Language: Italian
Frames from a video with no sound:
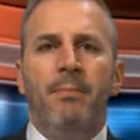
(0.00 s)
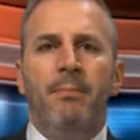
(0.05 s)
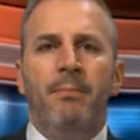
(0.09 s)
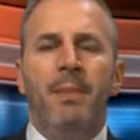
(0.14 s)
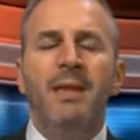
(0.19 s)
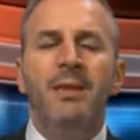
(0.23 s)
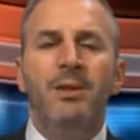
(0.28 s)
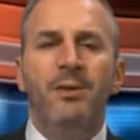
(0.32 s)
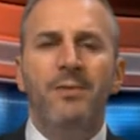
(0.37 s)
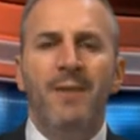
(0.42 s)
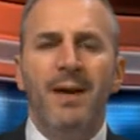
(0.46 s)

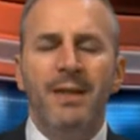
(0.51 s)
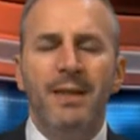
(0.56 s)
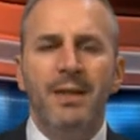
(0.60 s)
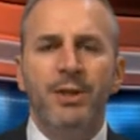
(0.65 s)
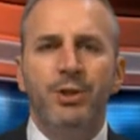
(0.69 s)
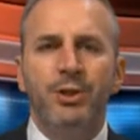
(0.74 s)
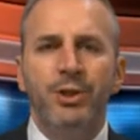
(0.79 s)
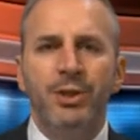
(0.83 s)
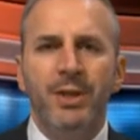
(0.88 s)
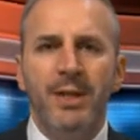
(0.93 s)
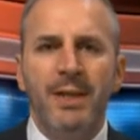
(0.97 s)

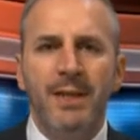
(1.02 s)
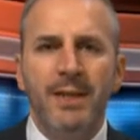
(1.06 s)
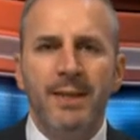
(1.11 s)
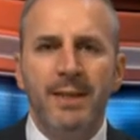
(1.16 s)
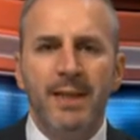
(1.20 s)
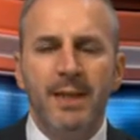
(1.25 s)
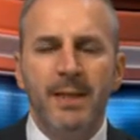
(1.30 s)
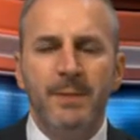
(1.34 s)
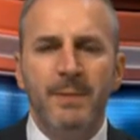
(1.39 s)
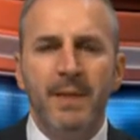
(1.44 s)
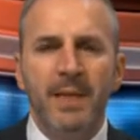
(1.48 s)
Bentrovati gentili
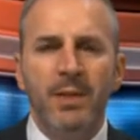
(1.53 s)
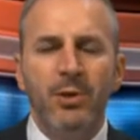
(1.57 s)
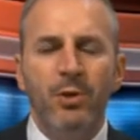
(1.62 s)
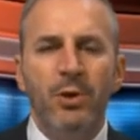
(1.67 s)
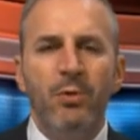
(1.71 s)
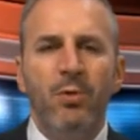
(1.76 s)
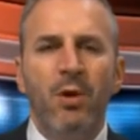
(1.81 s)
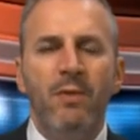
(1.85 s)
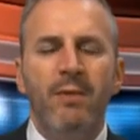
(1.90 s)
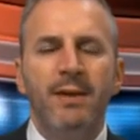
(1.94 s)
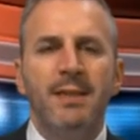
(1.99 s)

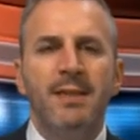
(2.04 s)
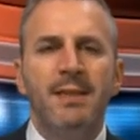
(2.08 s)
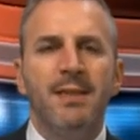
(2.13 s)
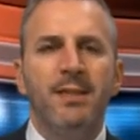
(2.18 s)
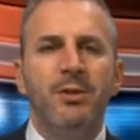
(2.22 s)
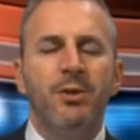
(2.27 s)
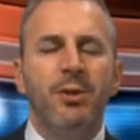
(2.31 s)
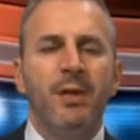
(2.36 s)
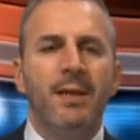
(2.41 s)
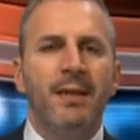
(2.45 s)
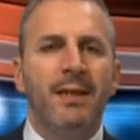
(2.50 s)
telespettatori, nuova
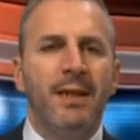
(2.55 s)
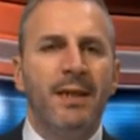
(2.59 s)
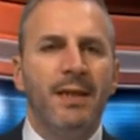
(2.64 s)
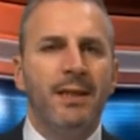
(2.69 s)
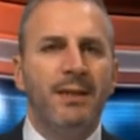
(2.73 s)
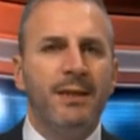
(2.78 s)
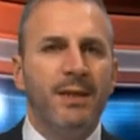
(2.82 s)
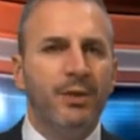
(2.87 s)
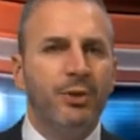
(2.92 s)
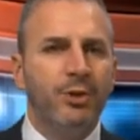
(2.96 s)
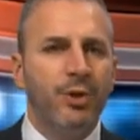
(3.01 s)
edizione
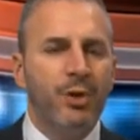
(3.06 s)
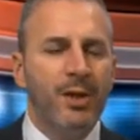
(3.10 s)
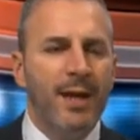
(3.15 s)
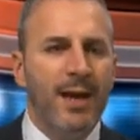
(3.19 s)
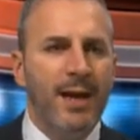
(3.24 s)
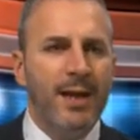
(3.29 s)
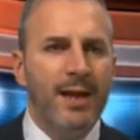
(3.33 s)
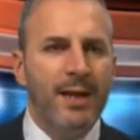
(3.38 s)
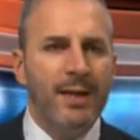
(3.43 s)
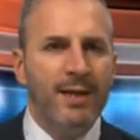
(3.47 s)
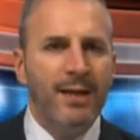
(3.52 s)
del
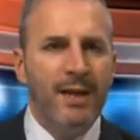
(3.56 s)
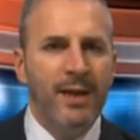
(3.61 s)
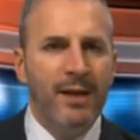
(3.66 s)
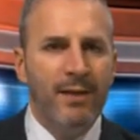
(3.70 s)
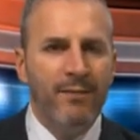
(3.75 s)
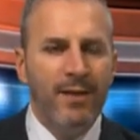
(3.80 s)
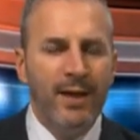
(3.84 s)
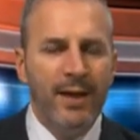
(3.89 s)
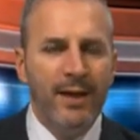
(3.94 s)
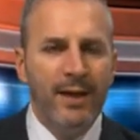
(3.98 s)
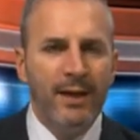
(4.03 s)
telegiornale
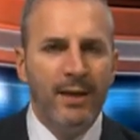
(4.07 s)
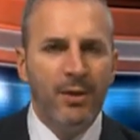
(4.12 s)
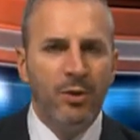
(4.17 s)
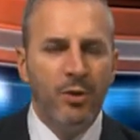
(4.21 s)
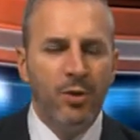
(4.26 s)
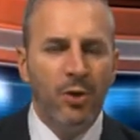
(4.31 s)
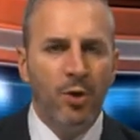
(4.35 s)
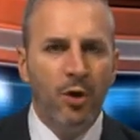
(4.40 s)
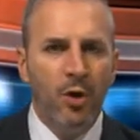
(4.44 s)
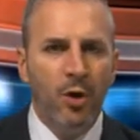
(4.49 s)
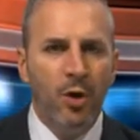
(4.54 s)
del
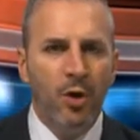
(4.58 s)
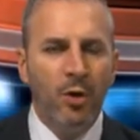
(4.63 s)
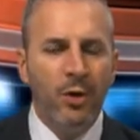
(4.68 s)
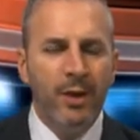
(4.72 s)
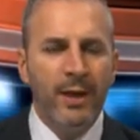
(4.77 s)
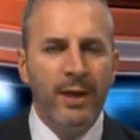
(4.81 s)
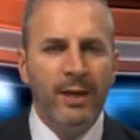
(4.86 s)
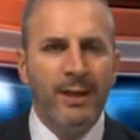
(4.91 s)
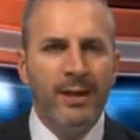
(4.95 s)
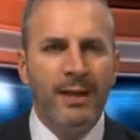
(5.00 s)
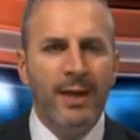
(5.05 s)
Veneto
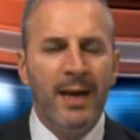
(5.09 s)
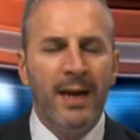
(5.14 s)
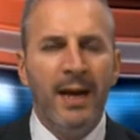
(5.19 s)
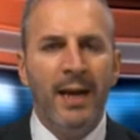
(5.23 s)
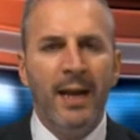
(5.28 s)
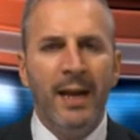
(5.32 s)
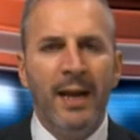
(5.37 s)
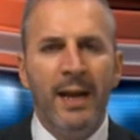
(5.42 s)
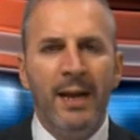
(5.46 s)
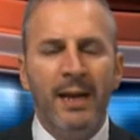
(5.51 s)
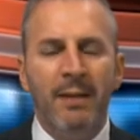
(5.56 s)

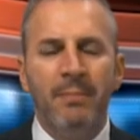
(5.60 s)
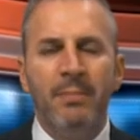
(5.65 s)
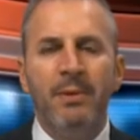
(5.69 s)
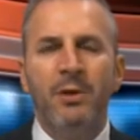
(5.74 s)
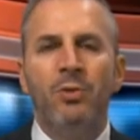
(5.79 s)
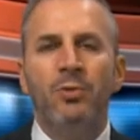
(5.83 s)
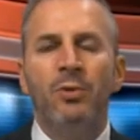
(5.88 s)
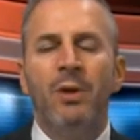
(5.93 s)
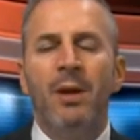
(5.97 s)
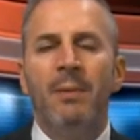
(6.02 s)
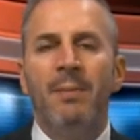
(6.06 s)
Orientale. In
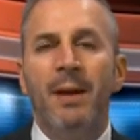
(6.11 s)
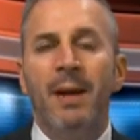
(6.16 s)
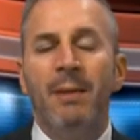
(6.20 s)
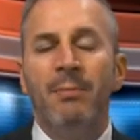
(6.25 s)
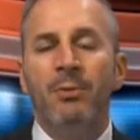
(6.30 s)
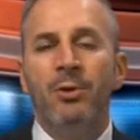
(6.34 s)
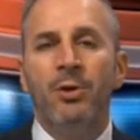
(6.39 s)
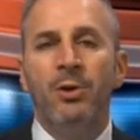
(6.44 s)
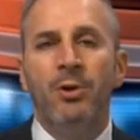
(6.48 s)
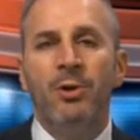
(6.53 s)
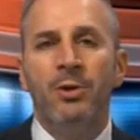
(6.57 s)
apertura
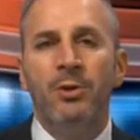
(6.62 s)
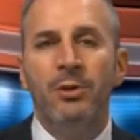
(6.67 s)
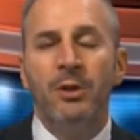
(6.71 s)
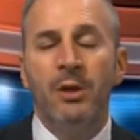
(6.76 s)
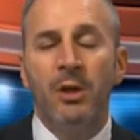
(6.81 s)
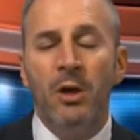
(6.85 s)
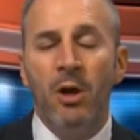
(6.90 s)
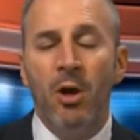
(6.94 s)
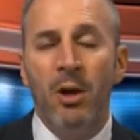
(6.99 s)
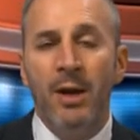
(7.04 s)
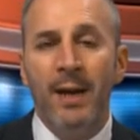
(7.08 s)
parliamo di
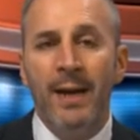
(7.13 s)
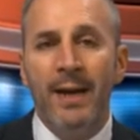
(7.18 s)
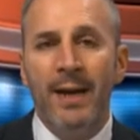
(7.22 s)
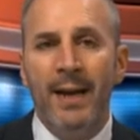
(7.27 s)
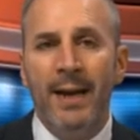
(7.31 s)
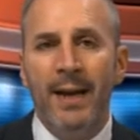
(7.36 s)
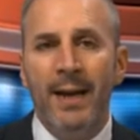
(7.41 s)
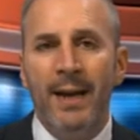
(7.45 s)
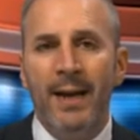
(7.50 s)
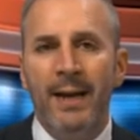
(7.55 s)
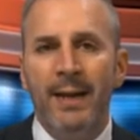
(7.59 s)

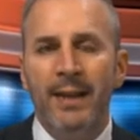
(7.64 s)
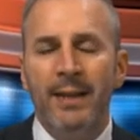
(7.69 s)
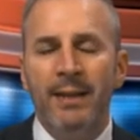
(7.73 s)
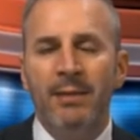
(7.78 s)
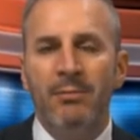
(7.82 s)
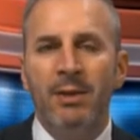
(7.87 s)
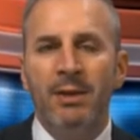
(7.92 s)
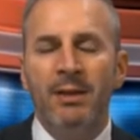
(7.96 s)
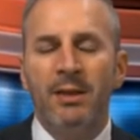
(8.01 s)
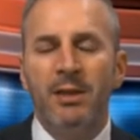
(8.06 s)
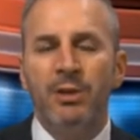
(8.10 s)
cronaca e di
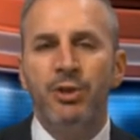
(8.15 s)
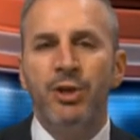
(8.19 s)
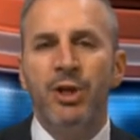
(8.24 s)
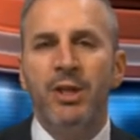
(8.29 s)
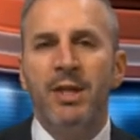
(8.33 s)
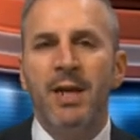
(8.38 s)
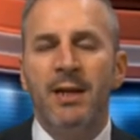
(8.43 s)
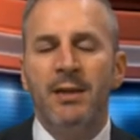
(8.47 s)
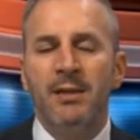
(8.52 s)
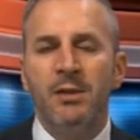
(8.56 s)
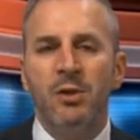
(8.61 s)
una
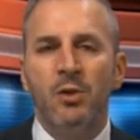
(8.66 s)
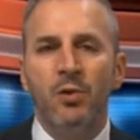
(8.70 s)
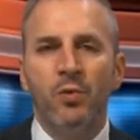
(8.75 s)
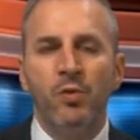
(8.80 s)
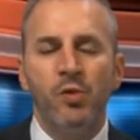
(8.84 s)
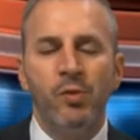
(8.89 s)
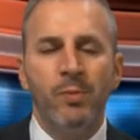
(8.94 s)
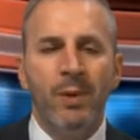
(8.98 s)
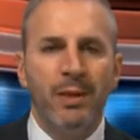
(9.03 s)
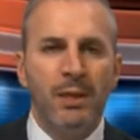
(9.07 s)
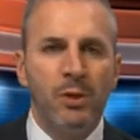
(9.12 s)
tragedia che si è
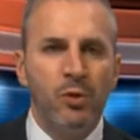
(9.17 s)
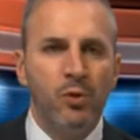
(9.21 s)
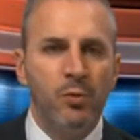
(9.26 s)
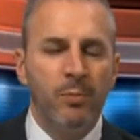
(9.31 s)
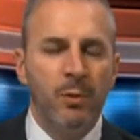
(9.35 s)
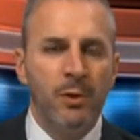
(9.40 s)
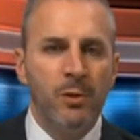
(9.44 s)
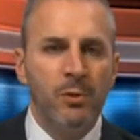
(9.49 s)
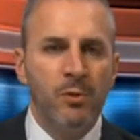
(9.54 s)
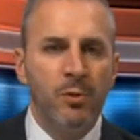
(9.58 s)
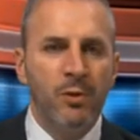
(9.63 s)
consumata sul
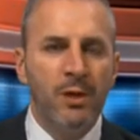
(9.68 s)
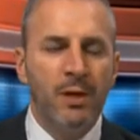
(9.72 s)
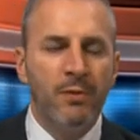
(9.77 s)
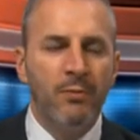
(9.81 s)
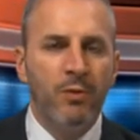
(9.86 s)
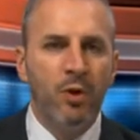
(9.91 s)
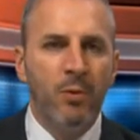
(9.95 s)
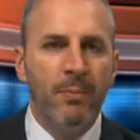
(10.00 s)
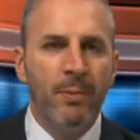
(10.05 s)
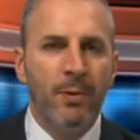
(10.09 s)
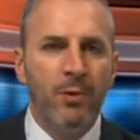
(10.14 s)
posto di
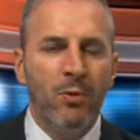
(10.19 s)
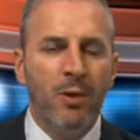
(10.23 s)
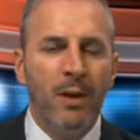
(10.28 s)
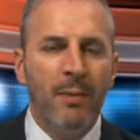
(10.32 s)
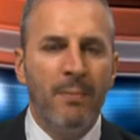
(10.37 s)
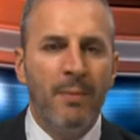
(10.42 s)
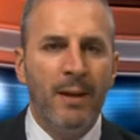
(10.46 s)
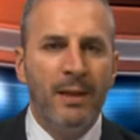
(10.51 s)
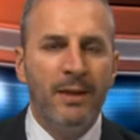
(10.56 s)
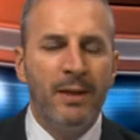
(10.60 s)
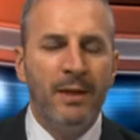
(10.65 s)
lavoro per
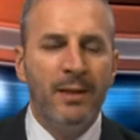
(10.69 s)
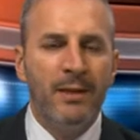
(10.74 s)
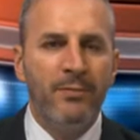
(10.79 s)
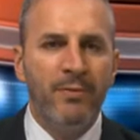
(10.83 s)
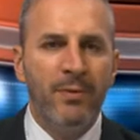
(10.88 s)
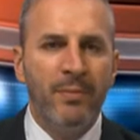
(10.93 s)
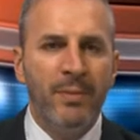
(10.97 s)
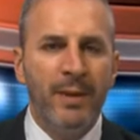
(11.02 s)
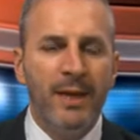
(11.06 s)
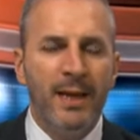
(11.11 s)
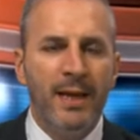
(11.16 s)
un padre di
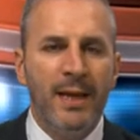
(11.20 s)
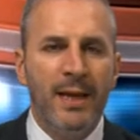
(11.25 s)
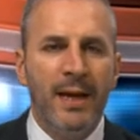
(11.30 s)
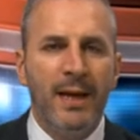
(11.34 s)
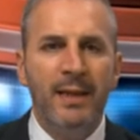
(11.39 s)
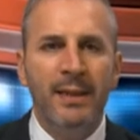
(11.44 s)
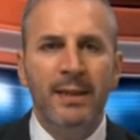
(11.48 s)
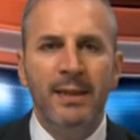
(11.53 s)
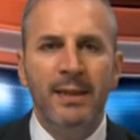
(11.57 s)
famiglia